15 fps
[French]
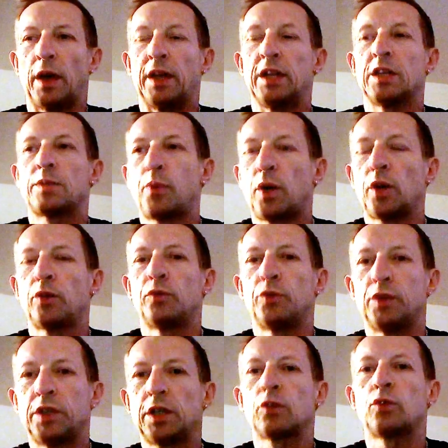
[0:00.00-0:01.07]
un espoir de vous
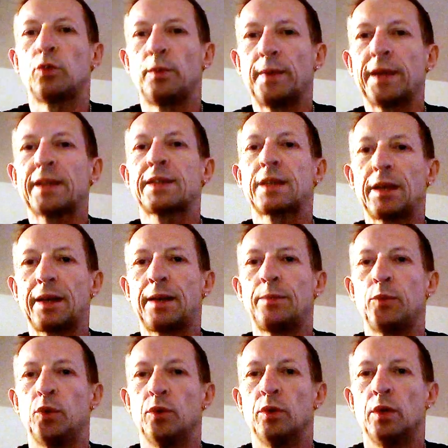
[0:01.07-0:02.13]
dire demain ça ira
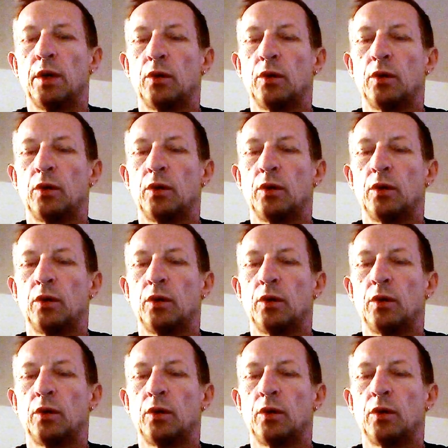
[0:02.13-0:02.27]
mieux.